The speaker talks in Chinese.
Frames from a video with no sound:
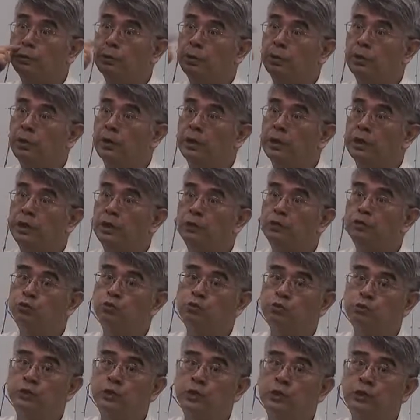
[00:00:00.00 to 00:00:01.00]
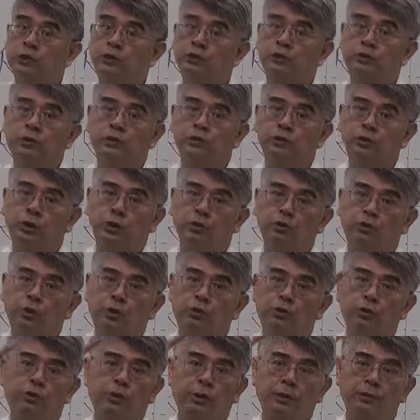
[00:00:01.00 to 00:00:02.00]
有一个人出现的时候，整个
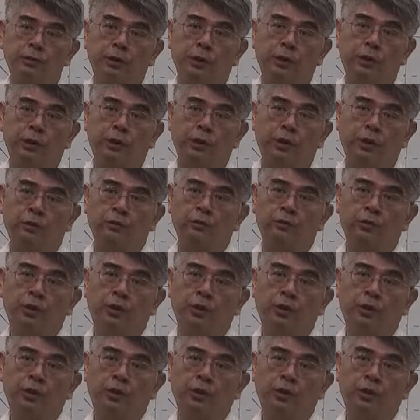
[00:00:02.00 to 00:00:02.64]
团队表现很好；